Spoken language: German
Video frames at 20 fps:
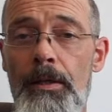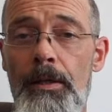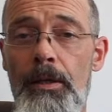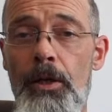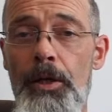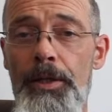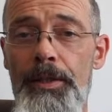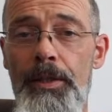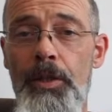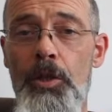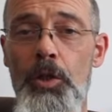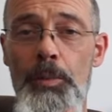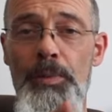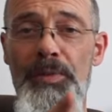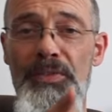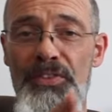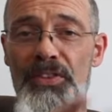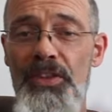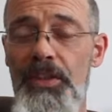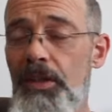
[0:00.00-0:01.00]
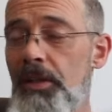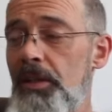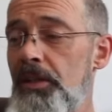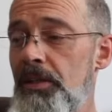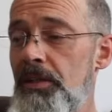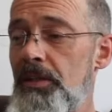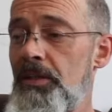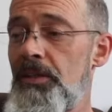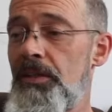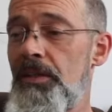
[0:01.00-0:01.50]
heute kommen sie,
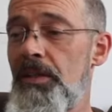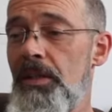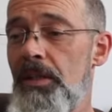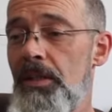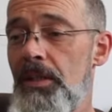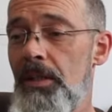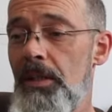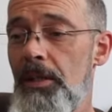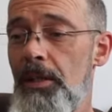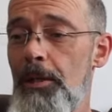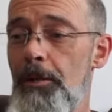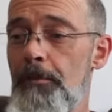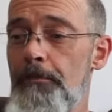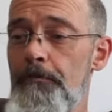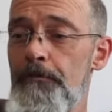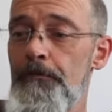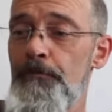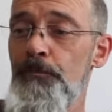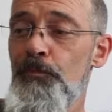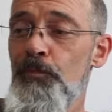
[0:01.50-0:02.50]
die, ähm,